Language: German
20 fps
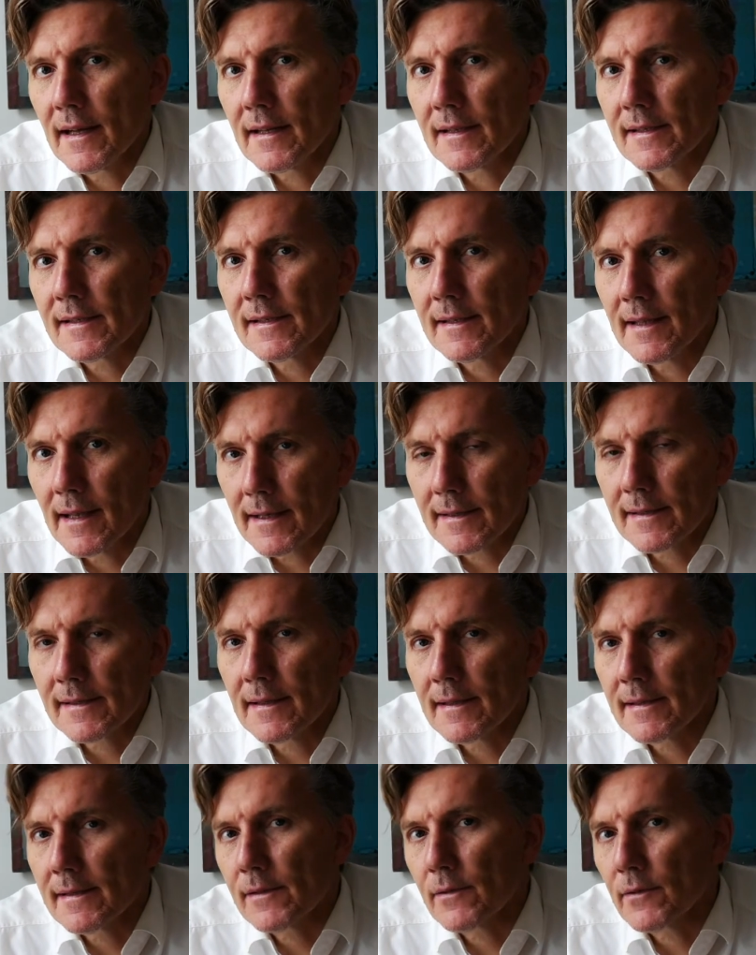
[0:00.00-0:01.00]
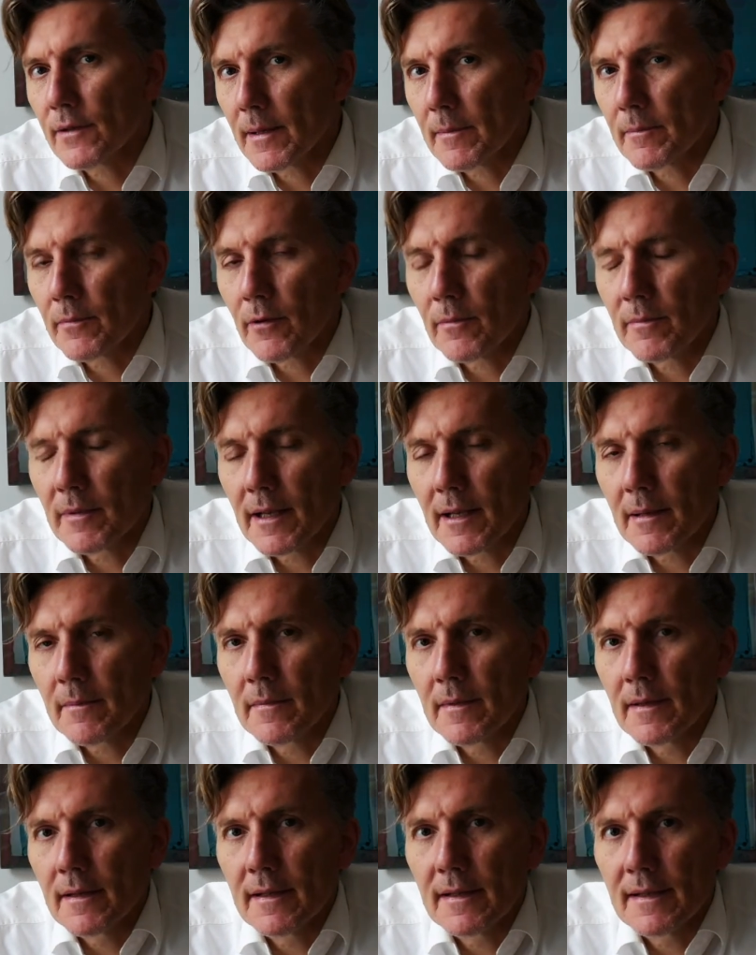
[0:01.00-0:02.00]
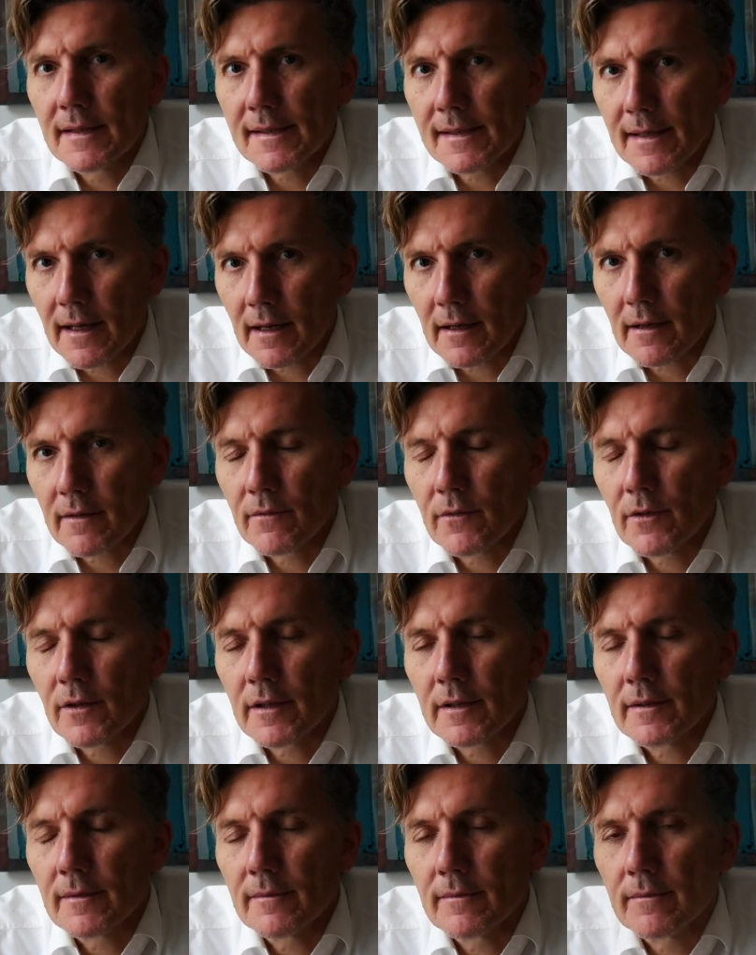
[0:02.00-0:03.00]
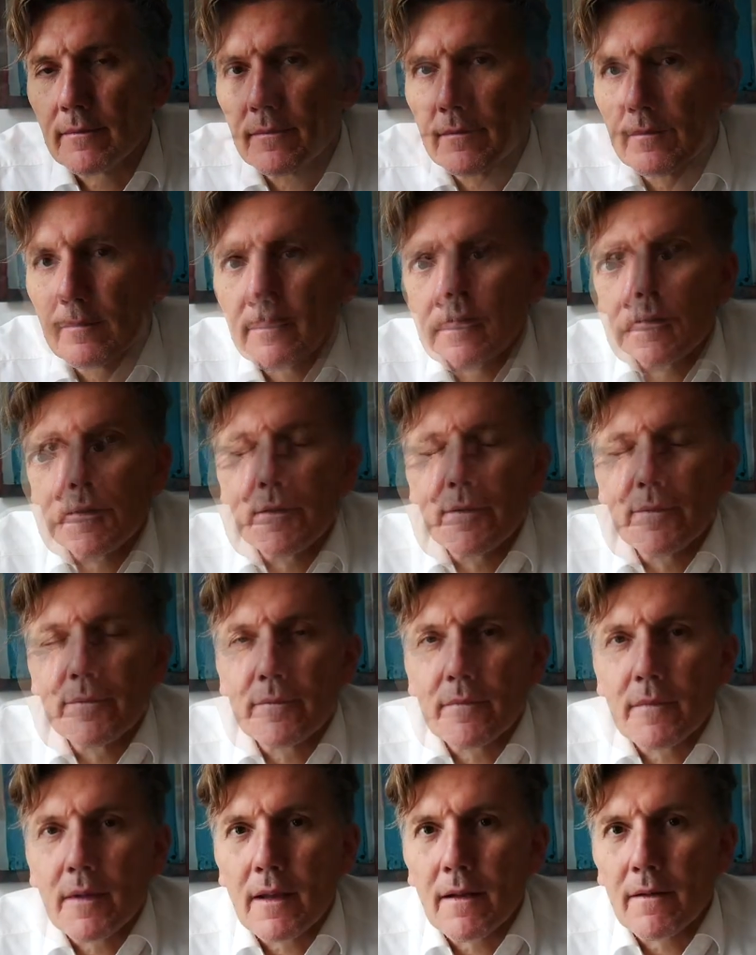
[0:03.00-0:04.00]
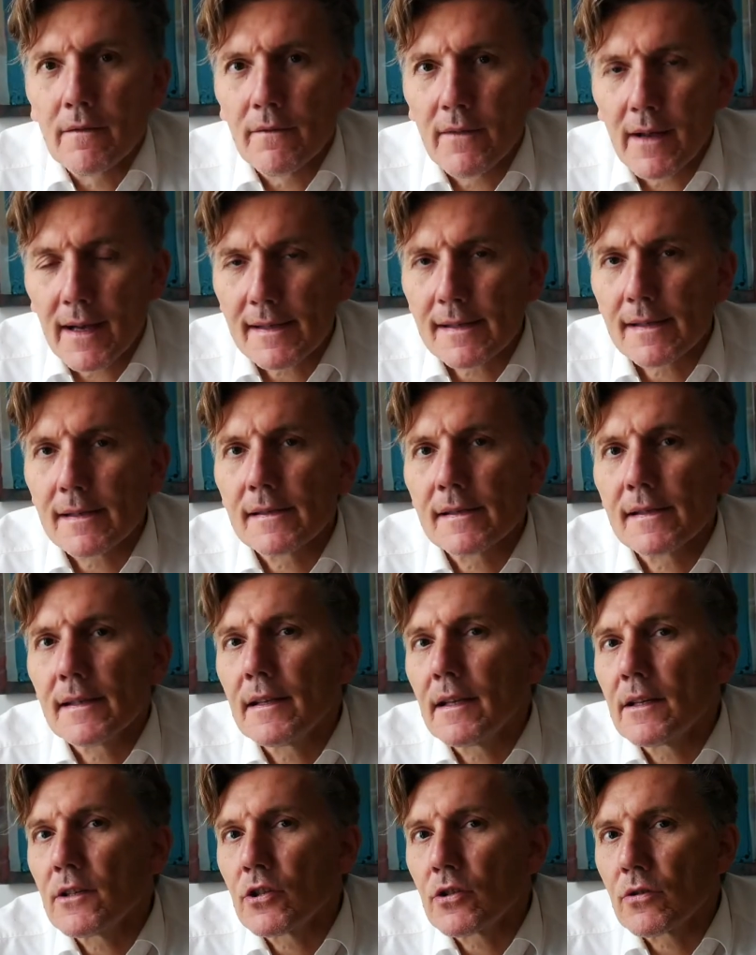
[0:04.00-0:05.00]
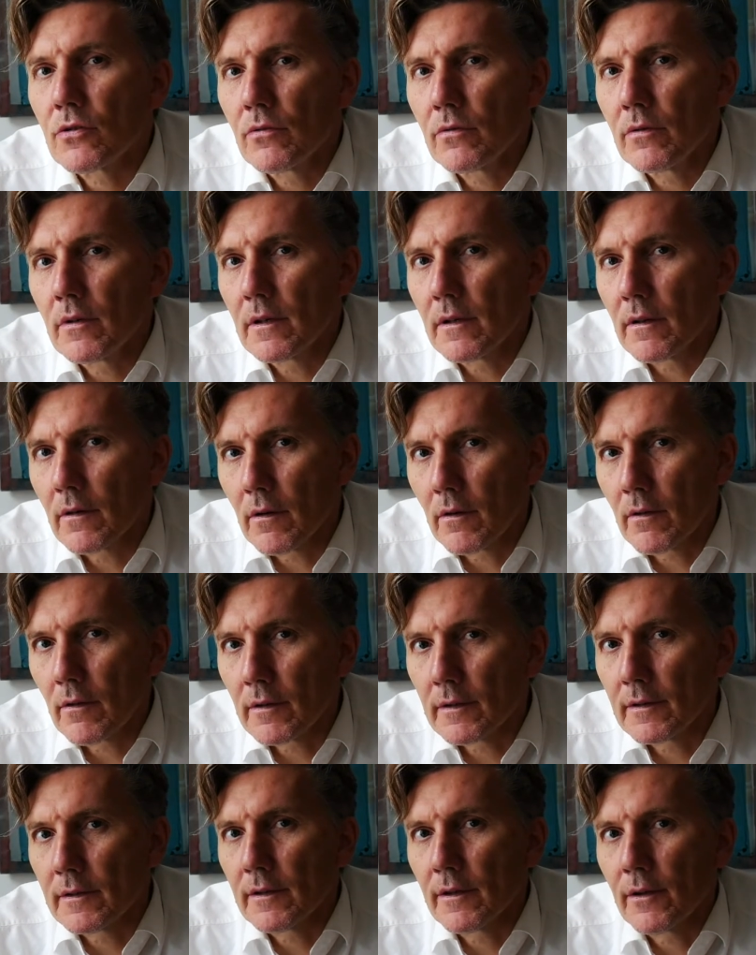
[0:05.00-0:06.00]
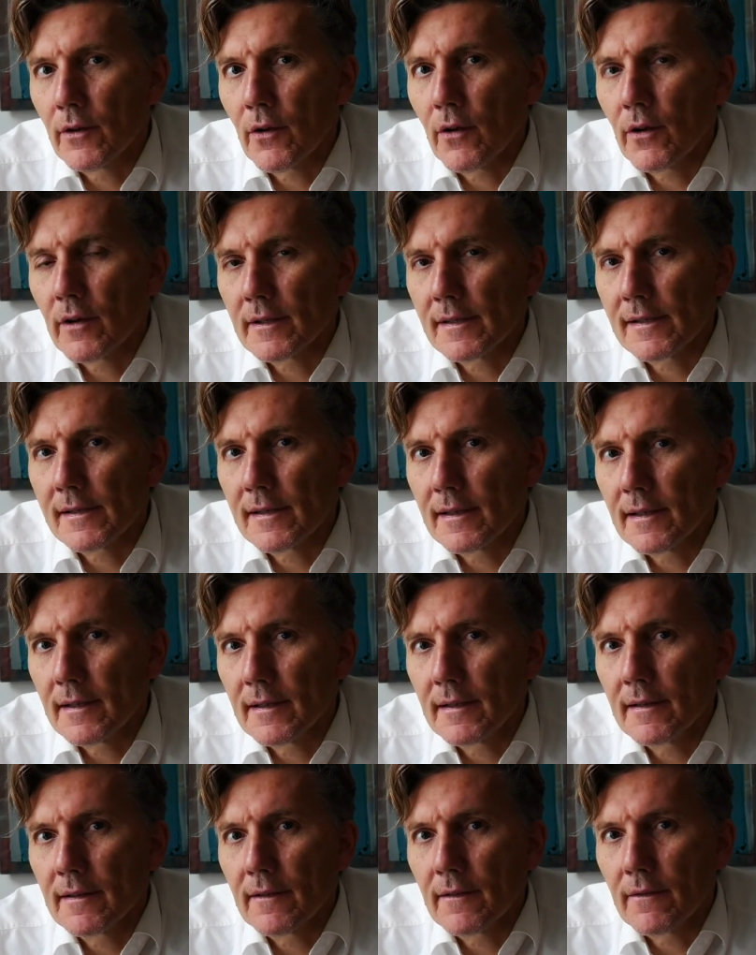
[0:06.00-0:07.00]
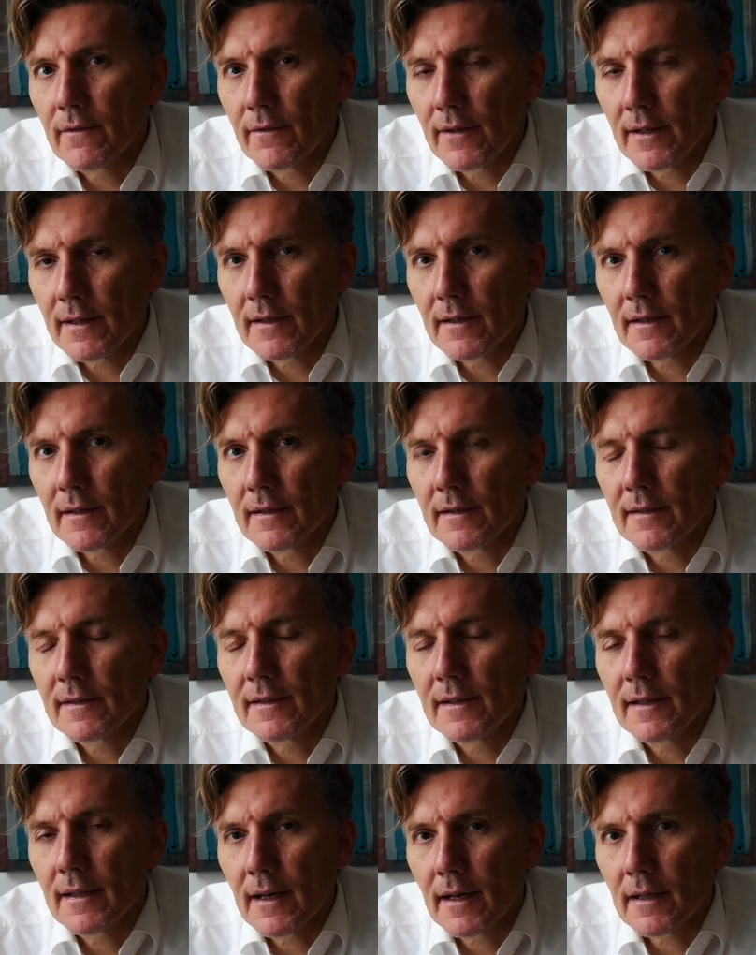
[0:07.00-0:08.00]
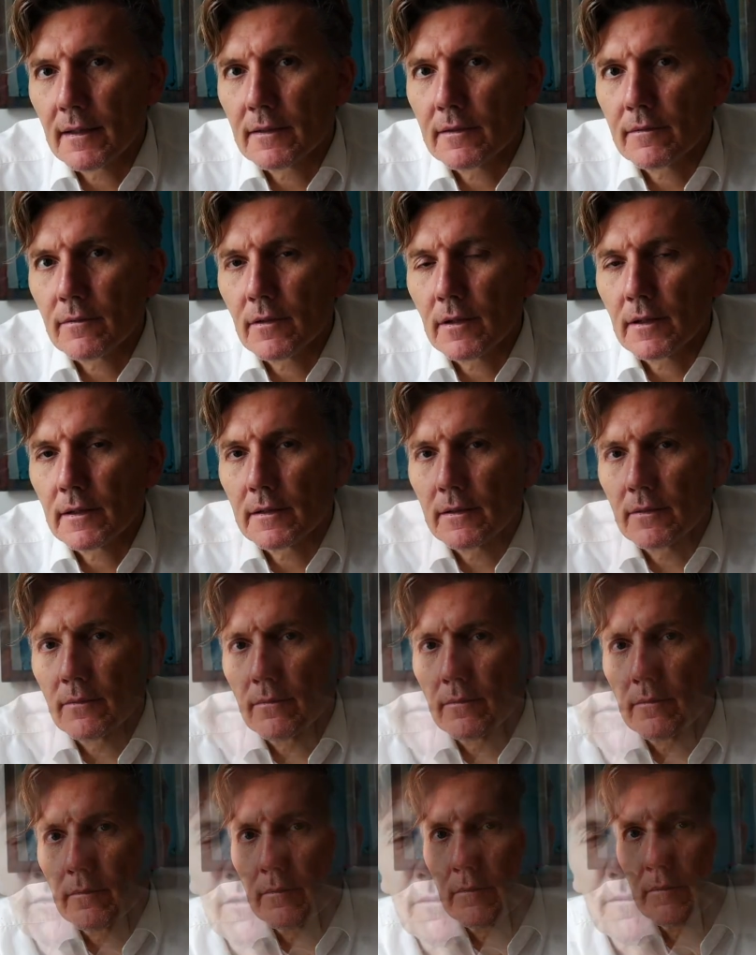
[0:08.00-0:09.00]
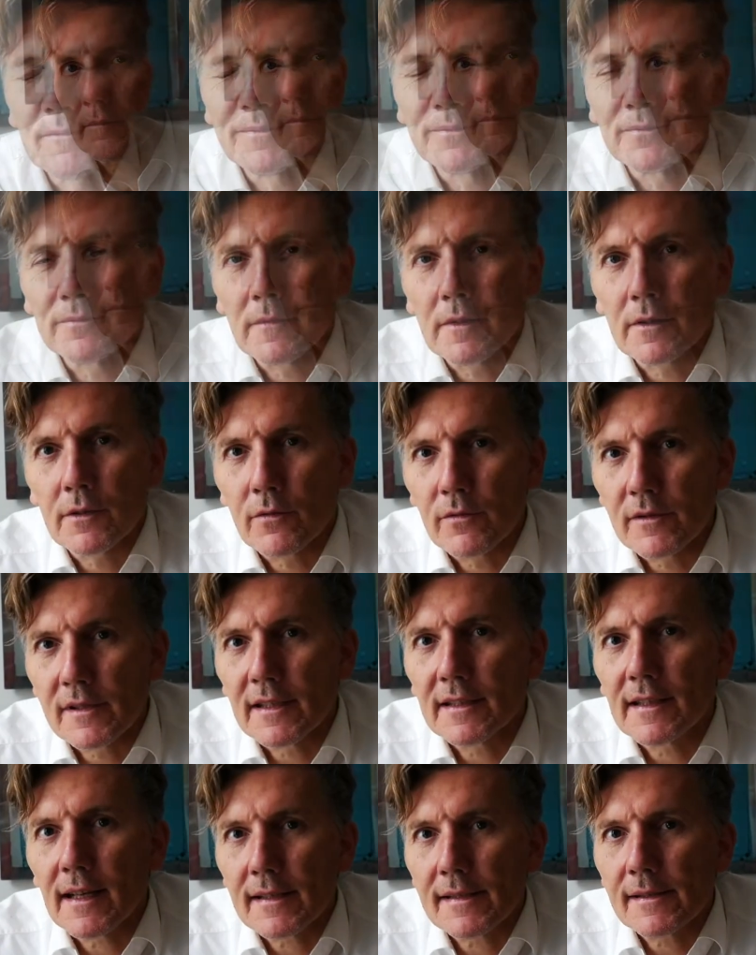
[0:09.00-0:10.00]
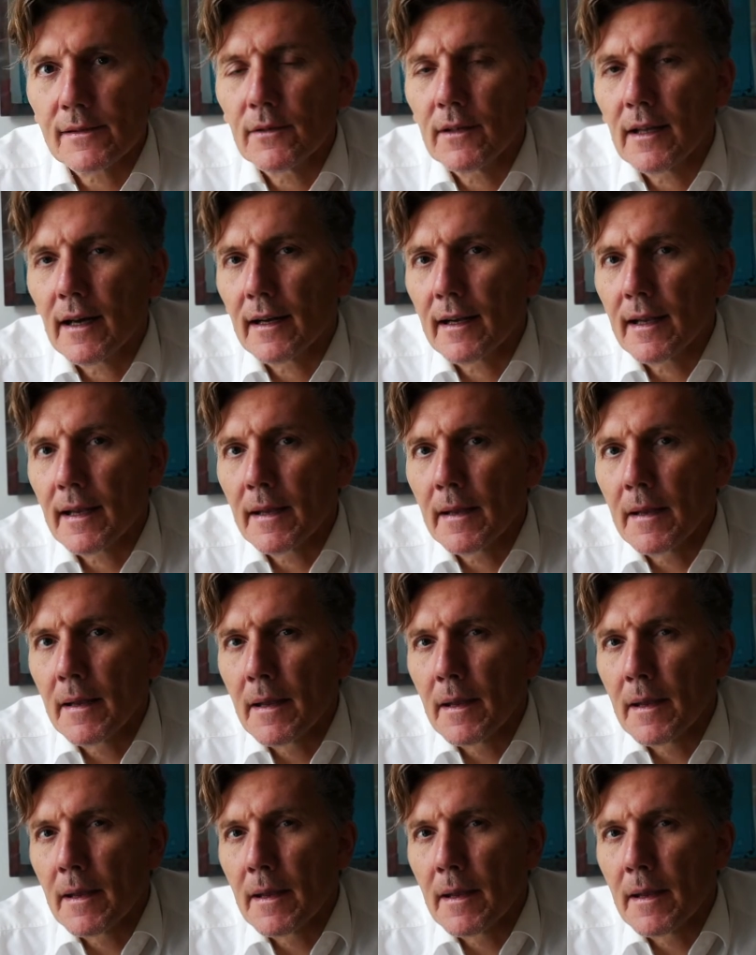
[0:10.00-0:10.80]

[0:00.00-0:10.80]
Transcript: als nächstes zu dem Problem sagen würden. Wechseln Sie den Stuhl und hören Sie wieder die Antwort. Tun Sie das so lange,